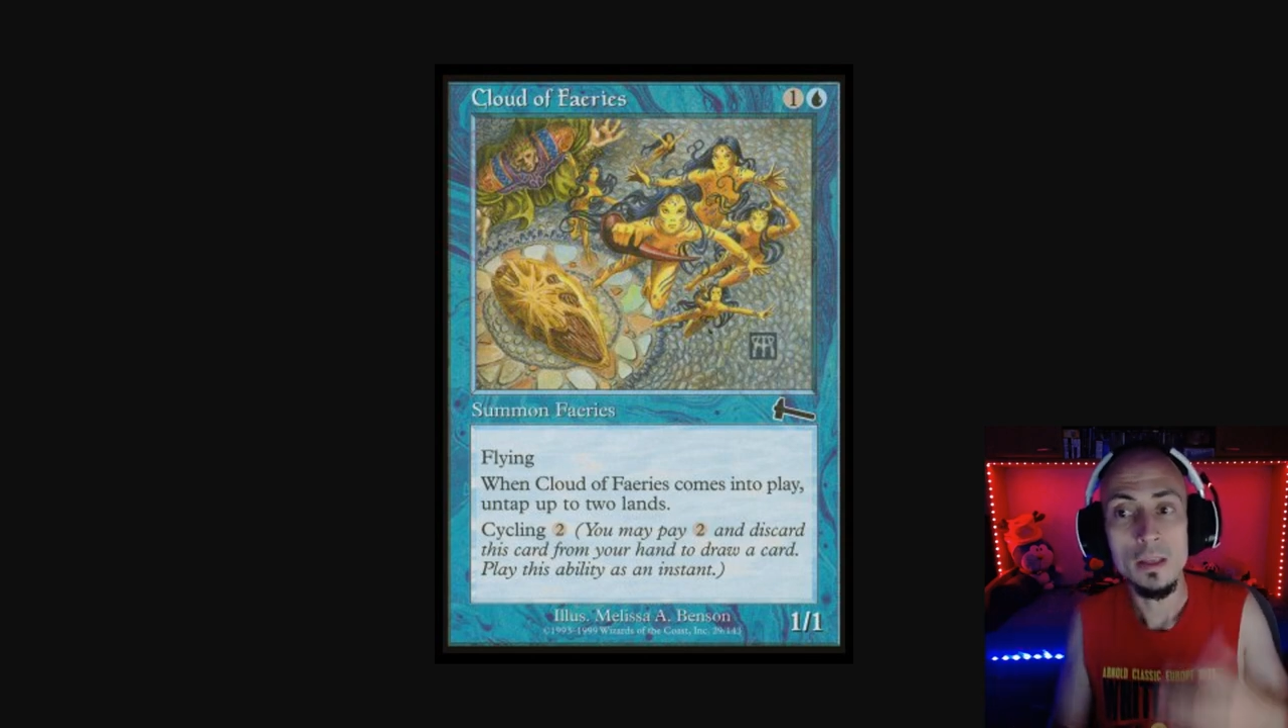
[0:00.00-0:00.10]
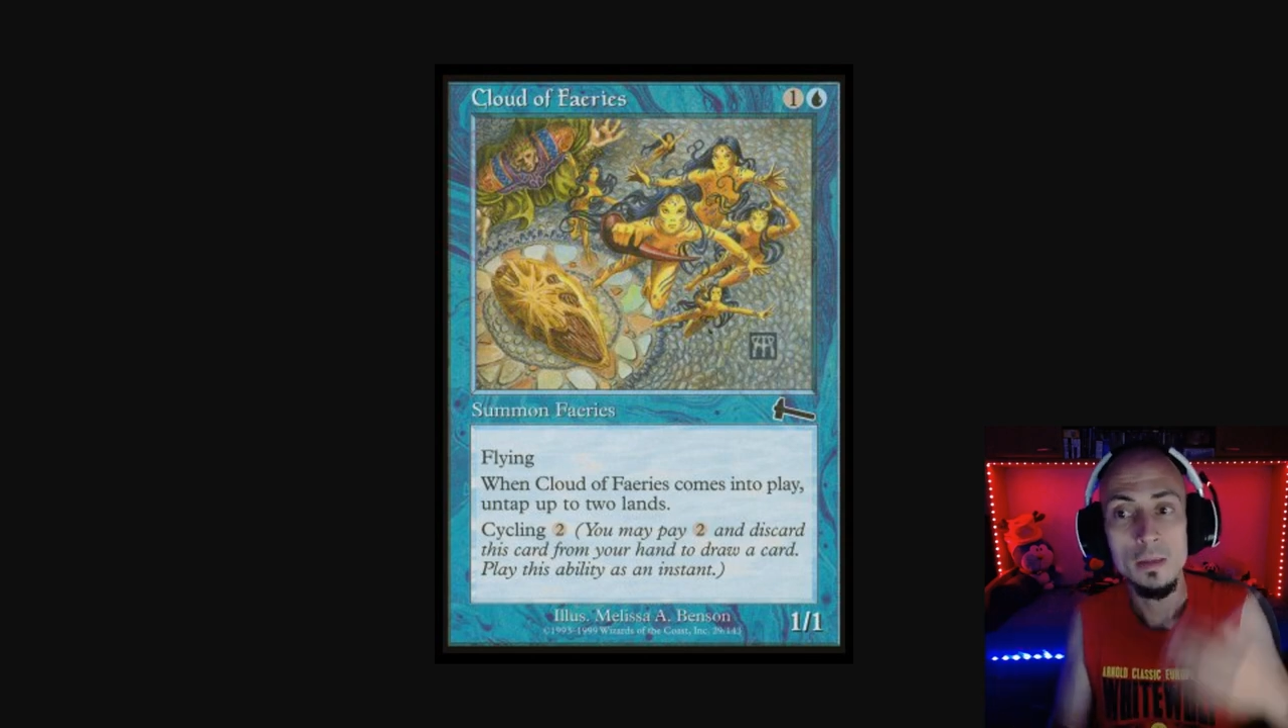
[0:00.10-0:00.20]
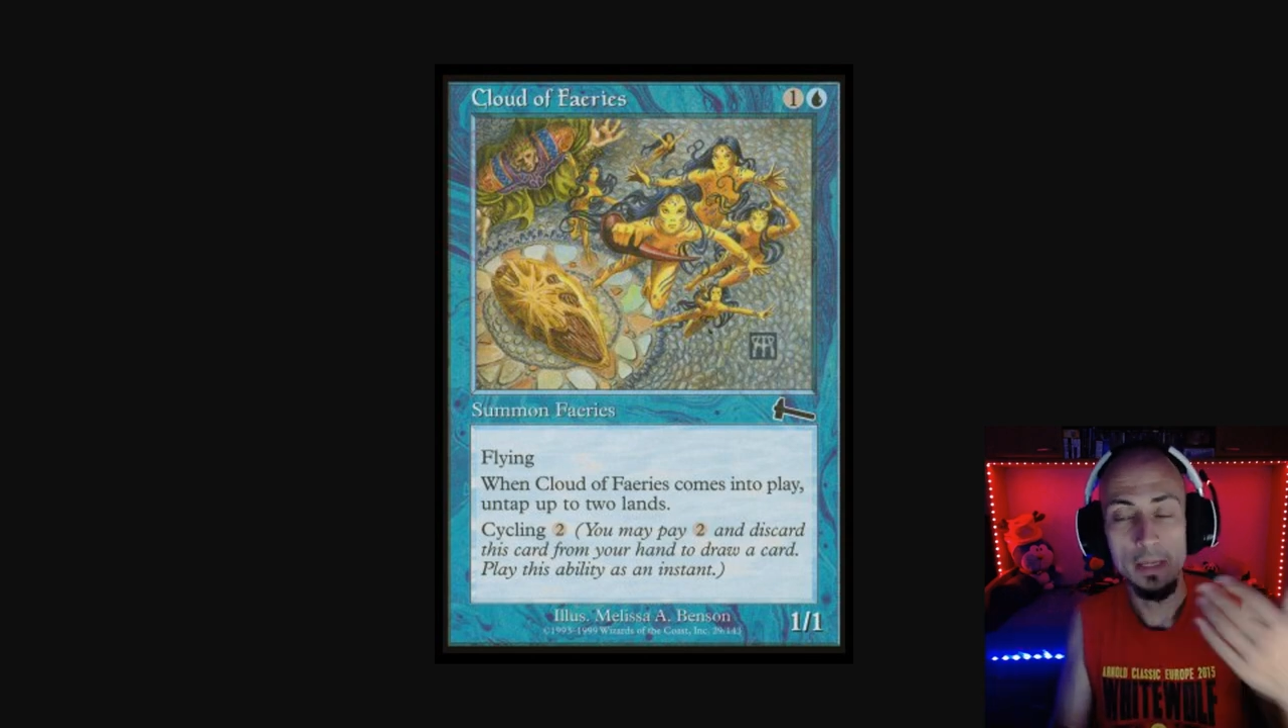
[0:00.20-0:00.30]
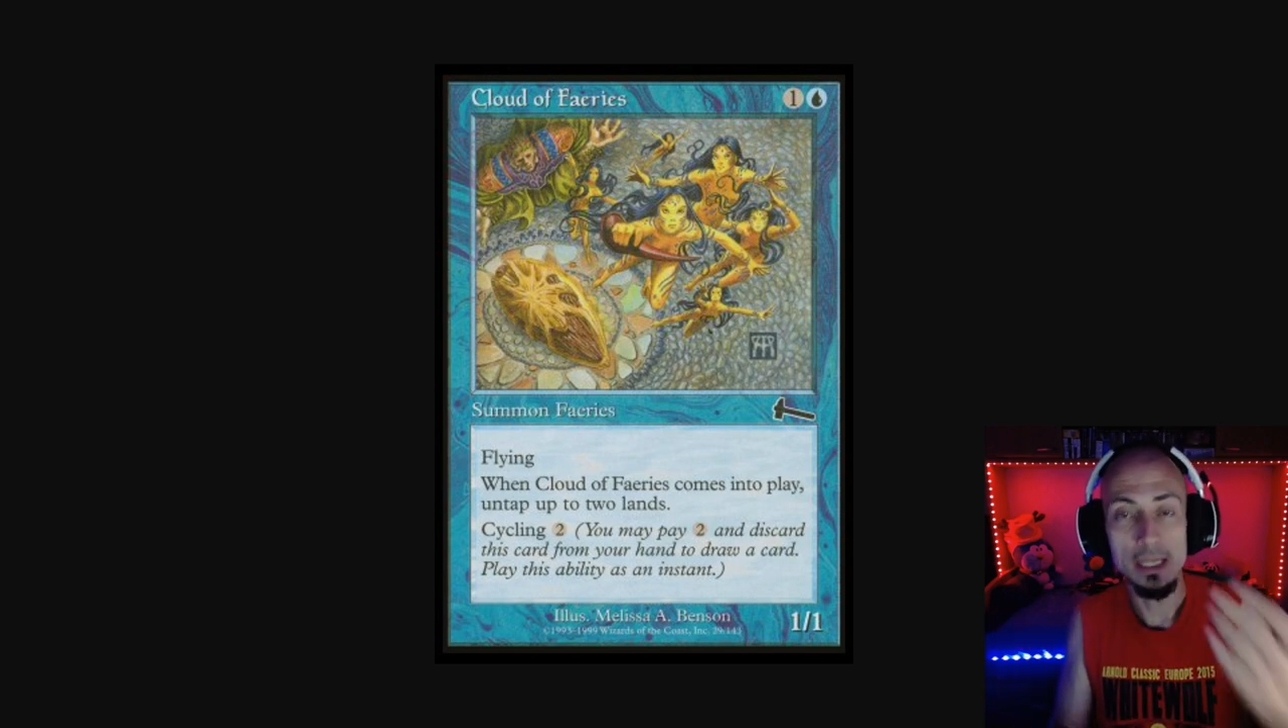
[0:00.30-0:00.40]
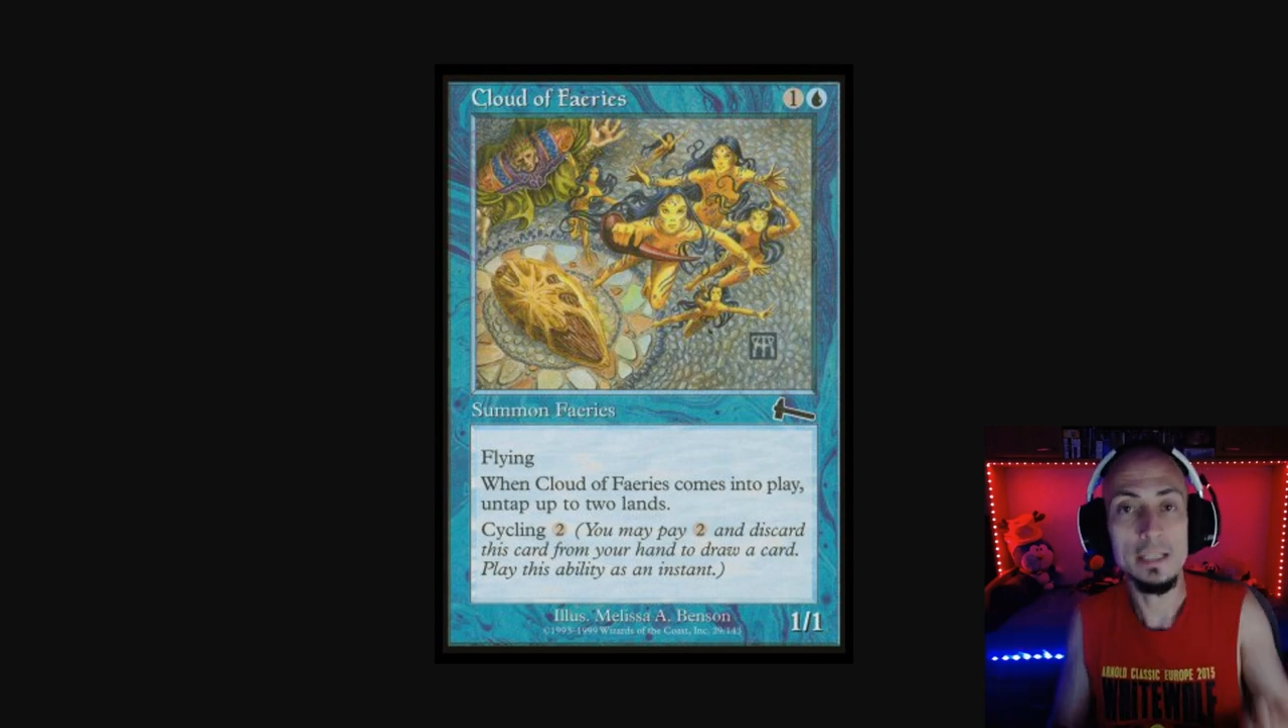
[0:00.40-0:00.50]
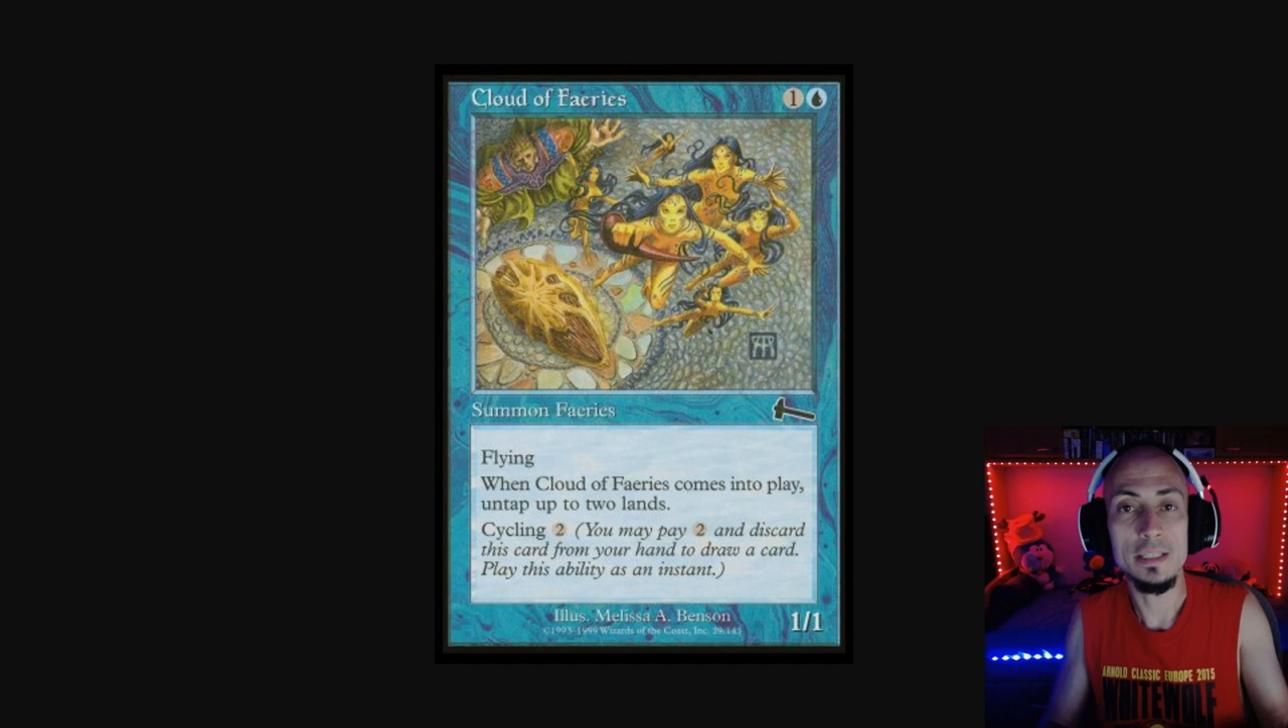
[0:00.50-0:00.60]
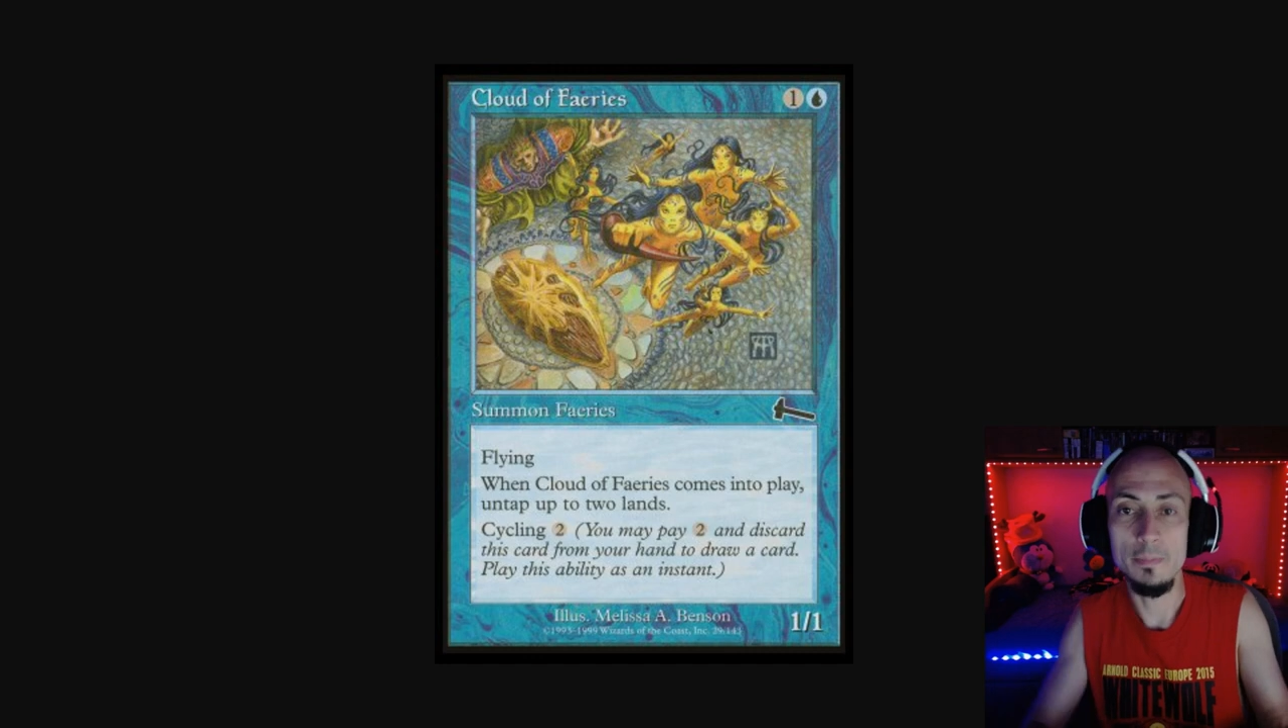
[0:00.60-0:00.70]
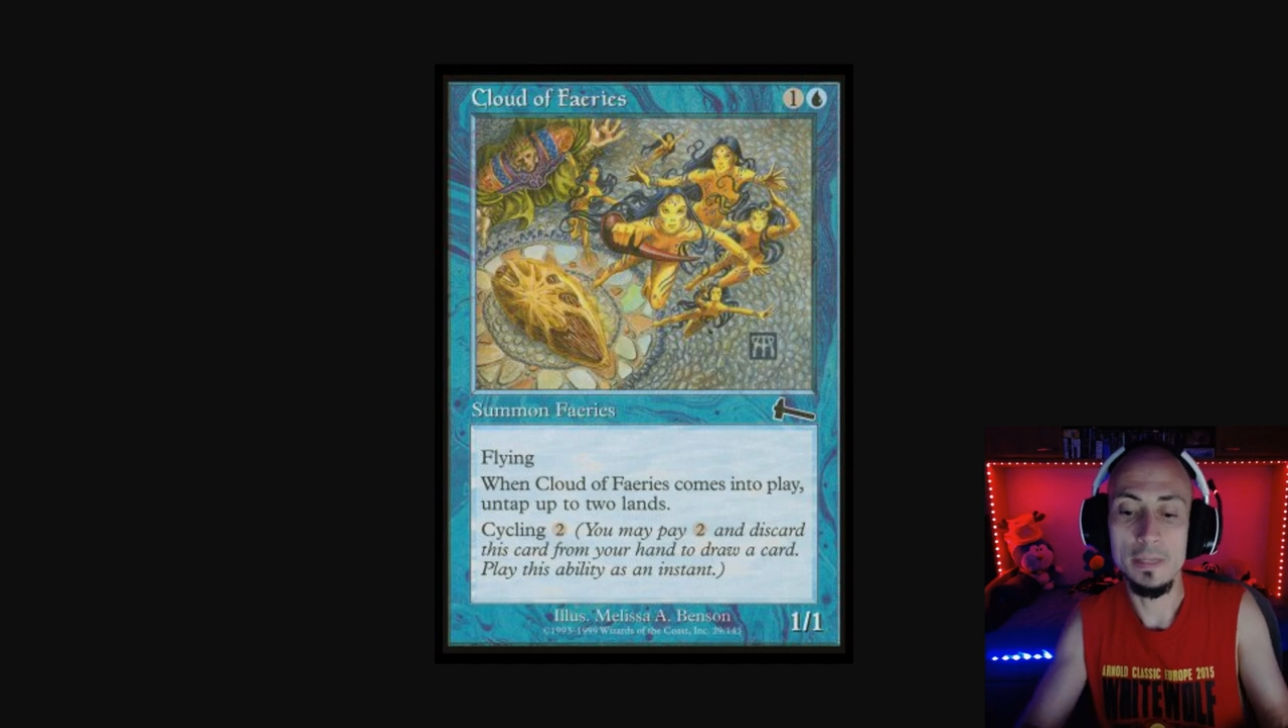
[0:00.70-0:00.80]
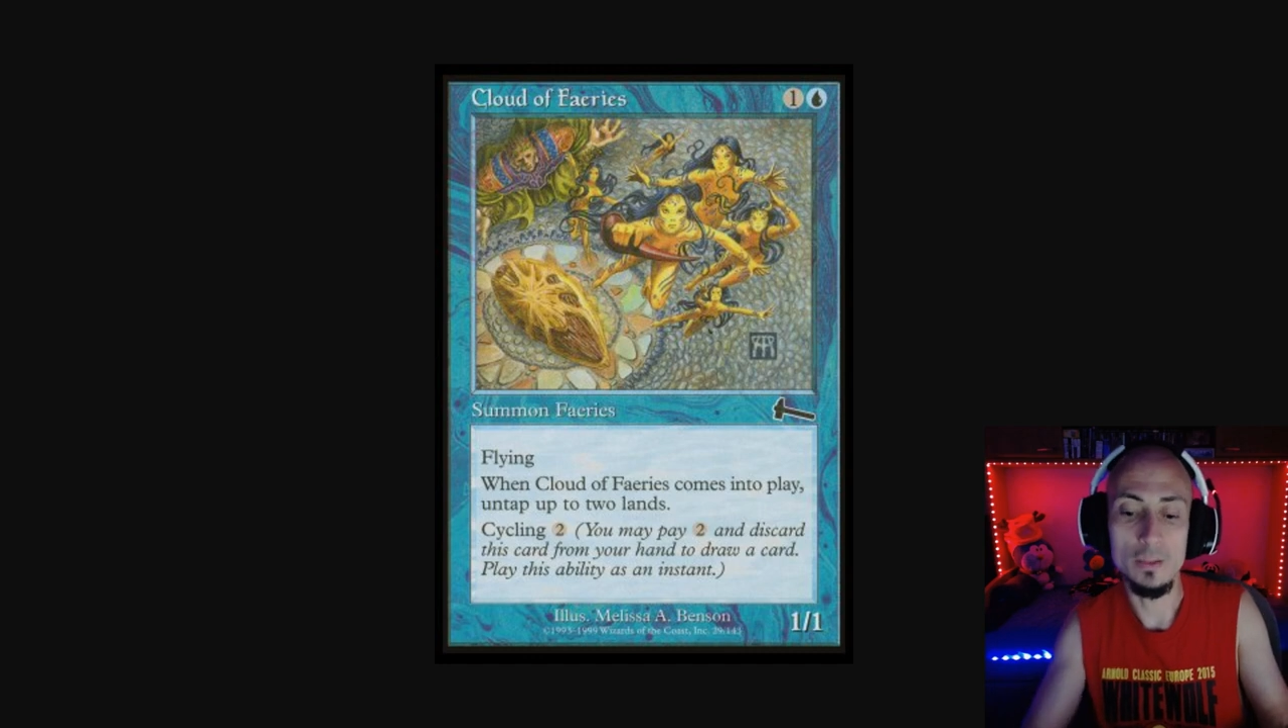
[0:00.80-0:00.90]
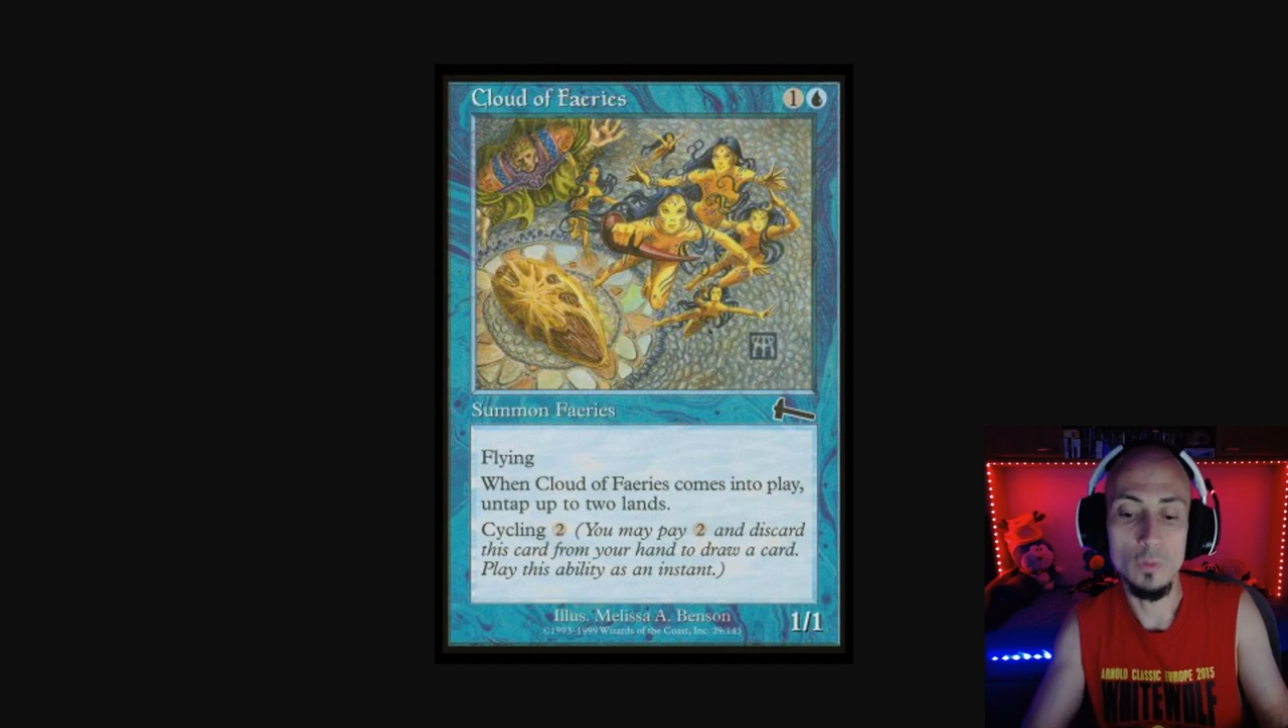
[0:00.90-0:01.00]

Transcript: Magic siempre ha sido